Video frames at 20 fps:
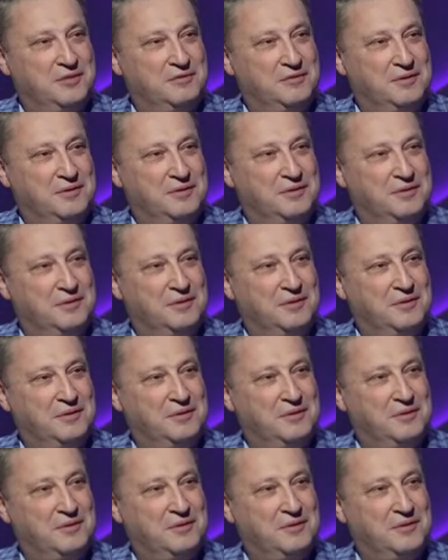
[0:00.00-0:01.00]
Хабаровск,
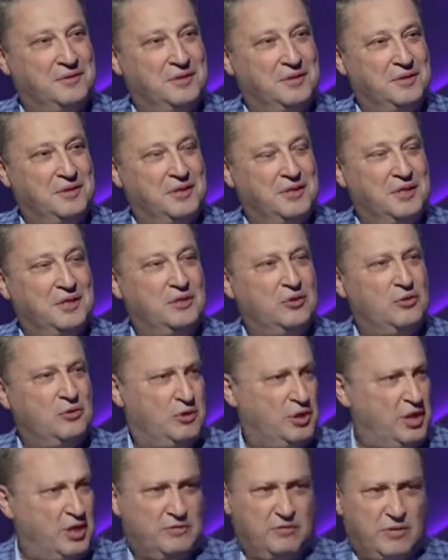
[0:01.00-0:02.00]
там, где начинаются протесты?
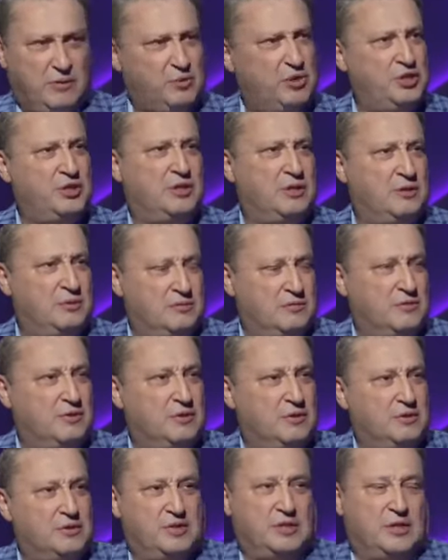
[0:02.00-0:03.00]
Ну нет, вообще, угу. вот
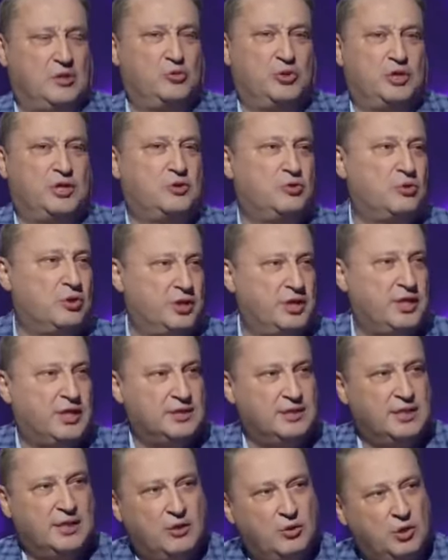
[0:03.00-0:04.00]
люди, которых я
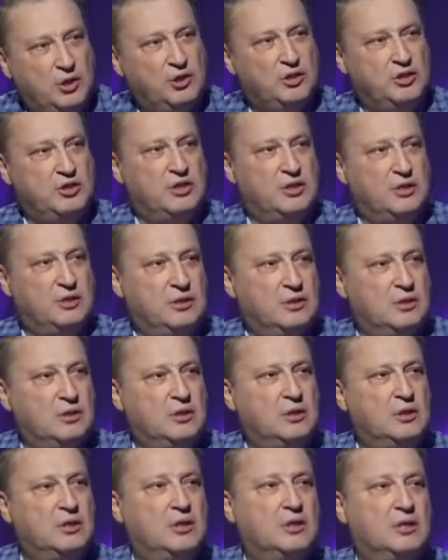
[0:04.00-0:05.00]
знаю лично,
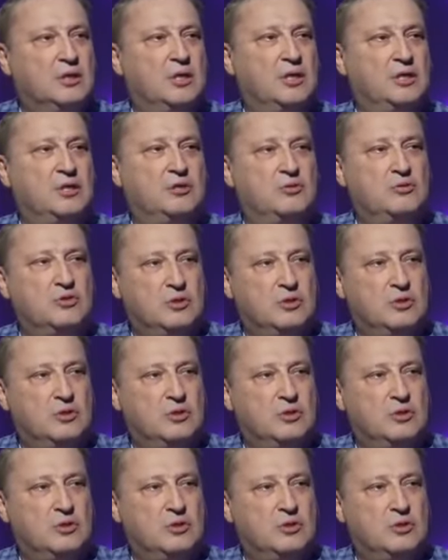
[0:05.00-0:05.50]
ну, то есть они